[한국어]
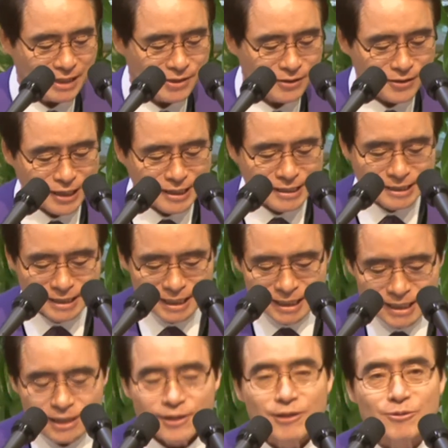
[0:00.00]
첫째는
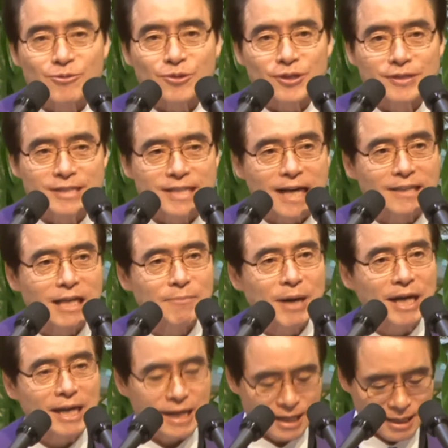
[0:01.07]
긍휼은
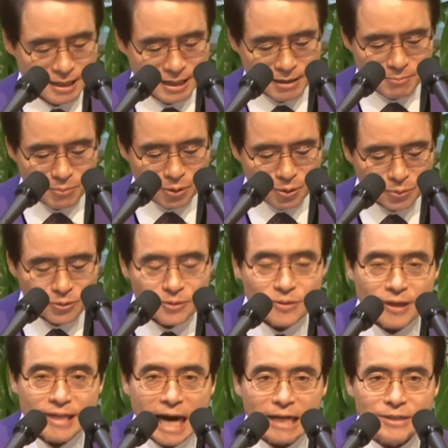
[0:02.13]
상대방의 모든
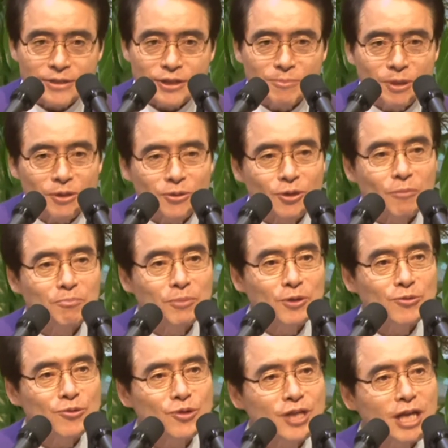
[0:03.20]
약점을
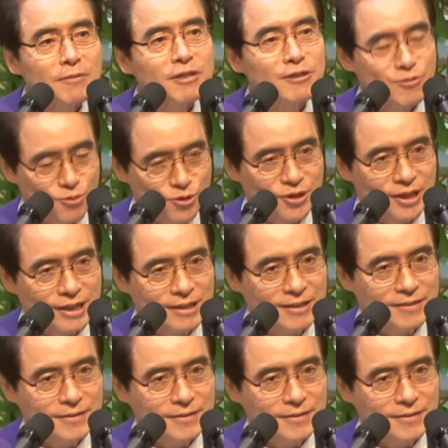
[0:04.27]
덮어주는 게 긍휼이에요.